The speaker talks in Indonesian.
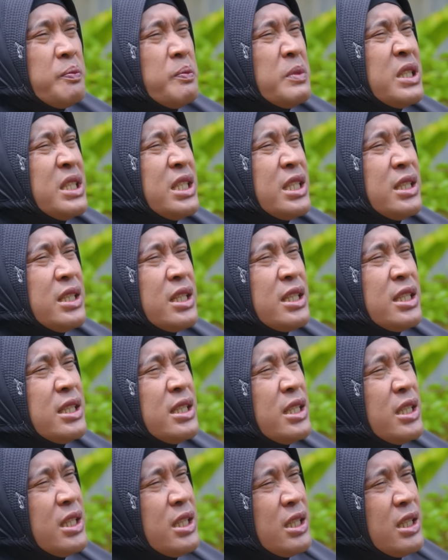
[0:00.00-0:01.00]

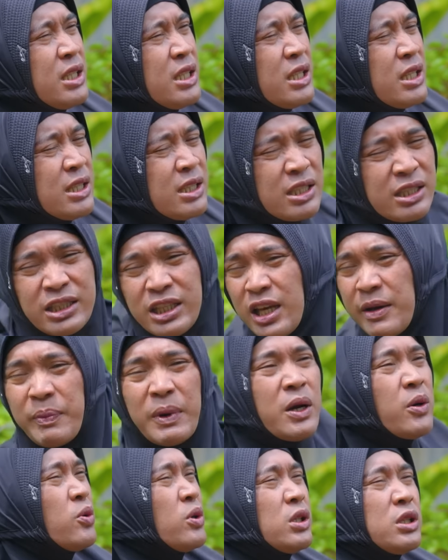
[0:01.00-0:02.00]
mensindir-sindir. Setiap
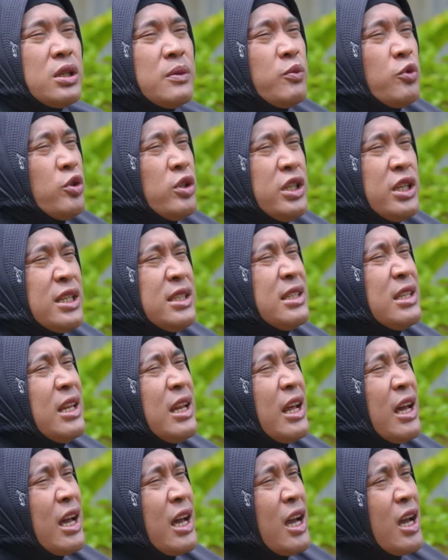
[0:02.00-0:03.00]
aku ketemu dia,
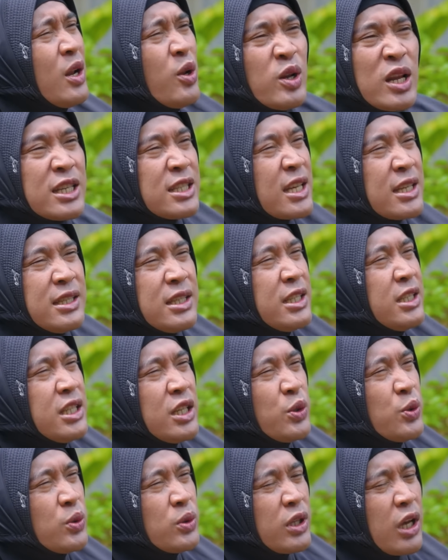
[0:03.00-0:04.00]
selalulah saja
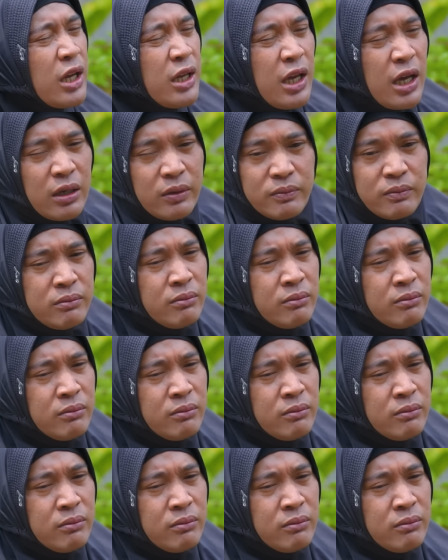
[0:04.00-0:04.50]
dia tu kayak